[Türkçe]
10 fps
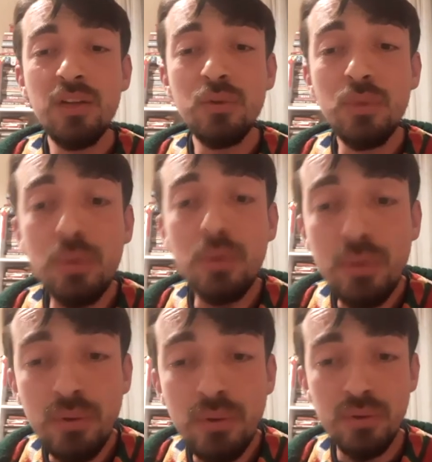
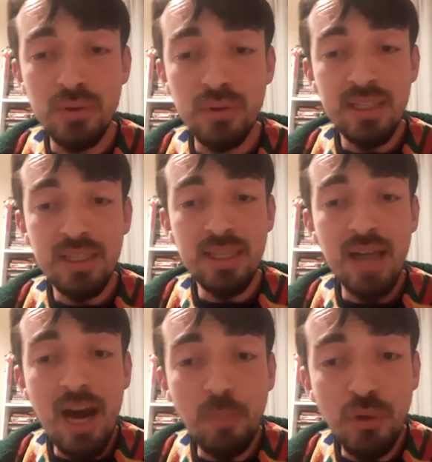dur, ne
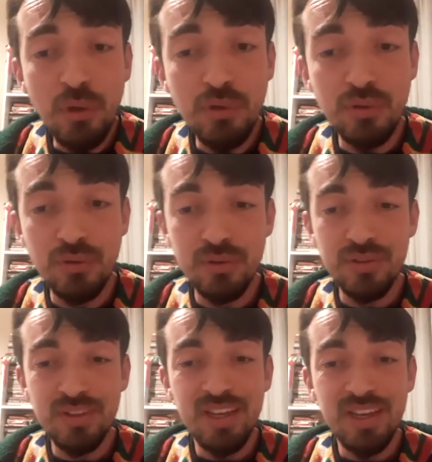yapıyorsun?
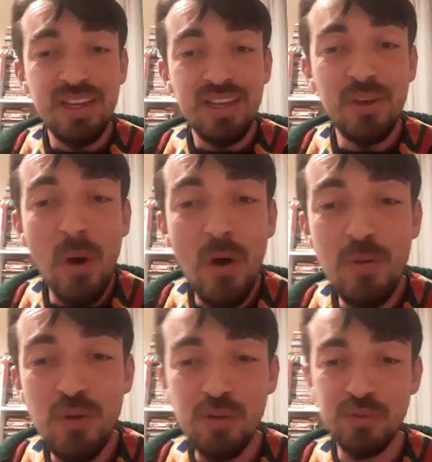
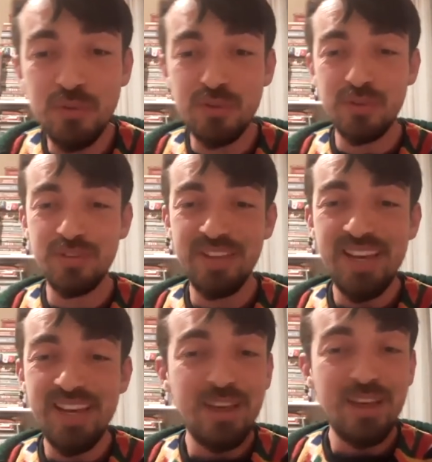Görmüyor musun?
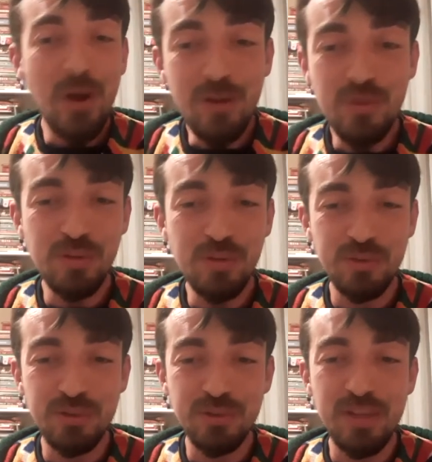Görmüyor
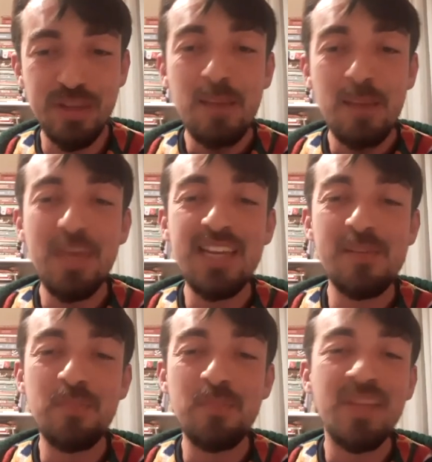musun
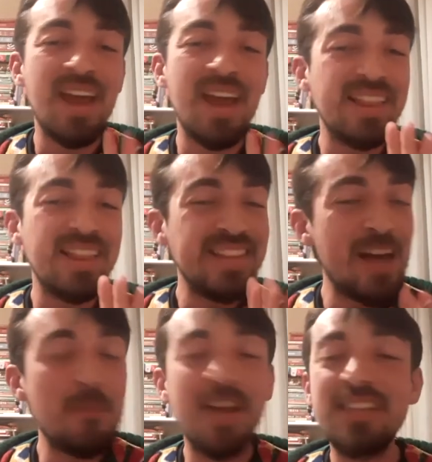benim
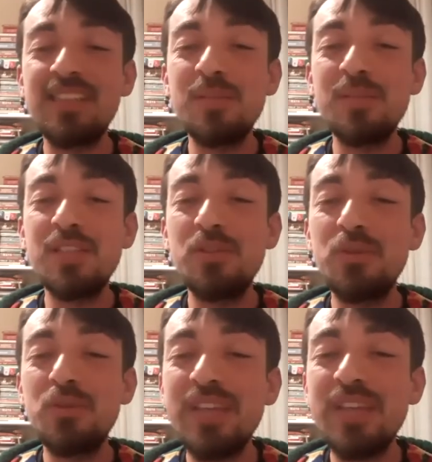yapraklarımın
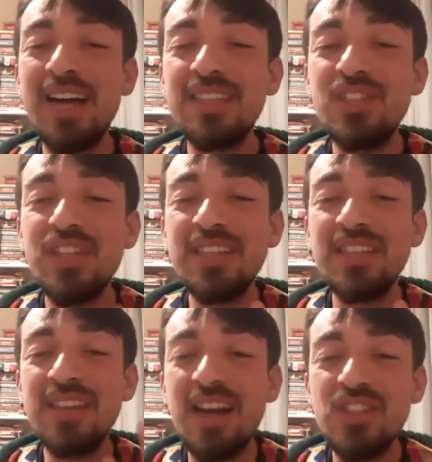rüzgarda
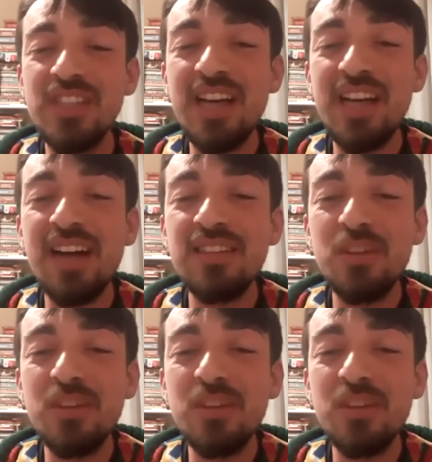çıkardığı o